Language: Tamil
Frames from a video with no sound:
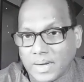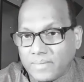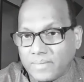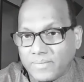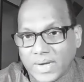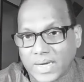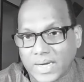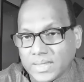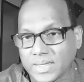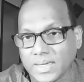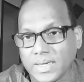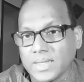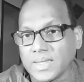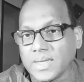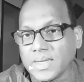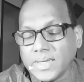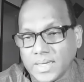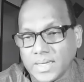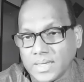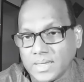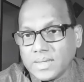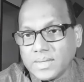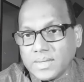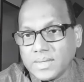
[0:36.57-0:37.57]
வார்த்தைகள் தான்
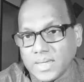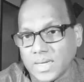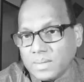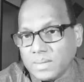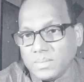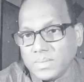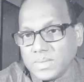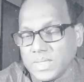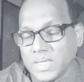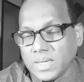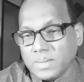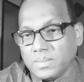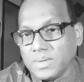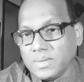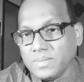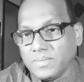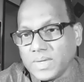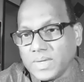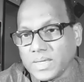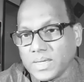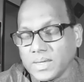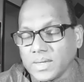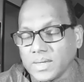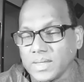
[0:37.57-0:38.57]
எனக்கு ஞாபகம்
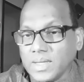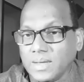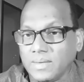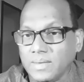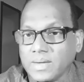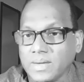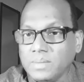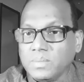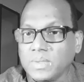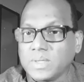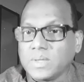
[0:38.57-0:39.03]
வருகின்றது அவர்கள்